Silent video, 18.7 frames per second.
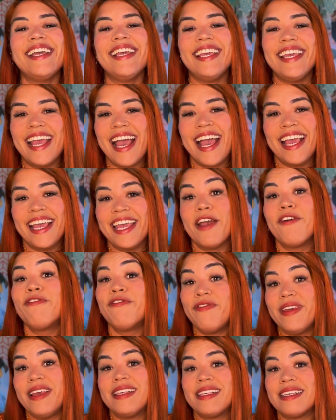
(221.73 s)
E aí eu
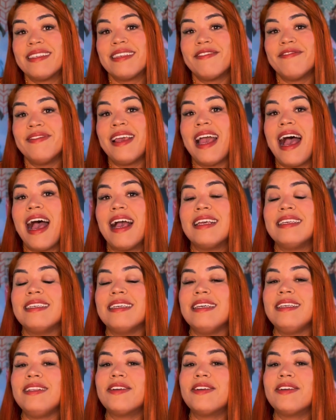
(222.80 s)
fiz essa viagem em